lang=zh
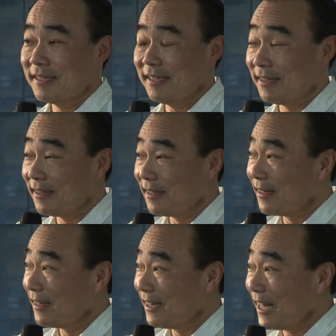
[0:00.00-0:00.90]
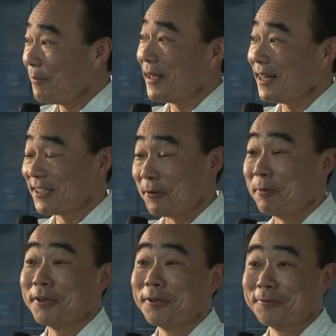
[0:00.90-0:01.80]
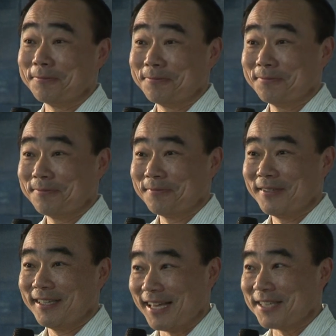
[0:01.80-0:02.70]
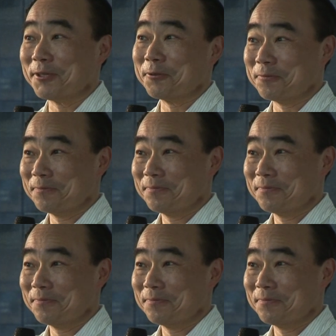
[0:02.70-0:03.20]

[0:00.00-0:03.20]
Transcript: 替那边的小朋友演奏，